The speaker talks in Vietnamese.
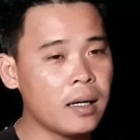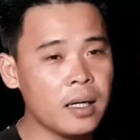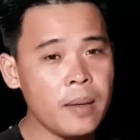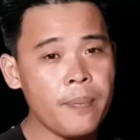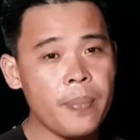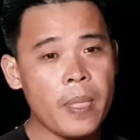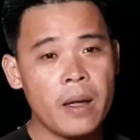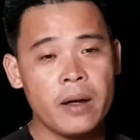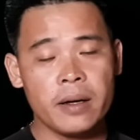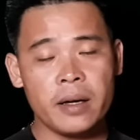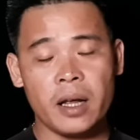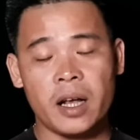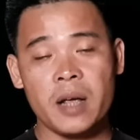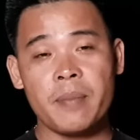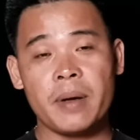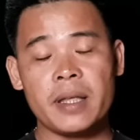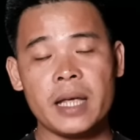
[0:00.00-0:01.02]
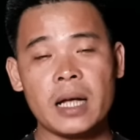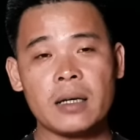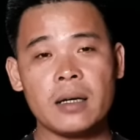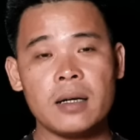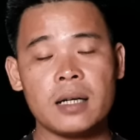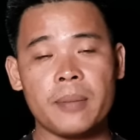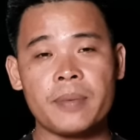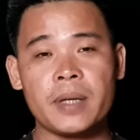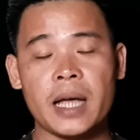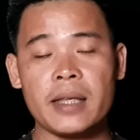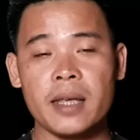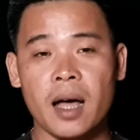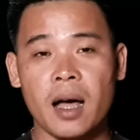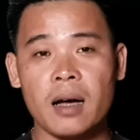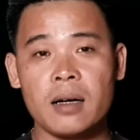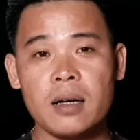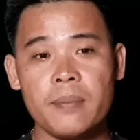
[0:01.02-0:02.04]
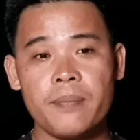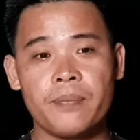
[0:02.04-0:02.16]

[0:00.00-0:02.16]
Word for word: nữa thì khi mà nhắc đến gặp cha vợ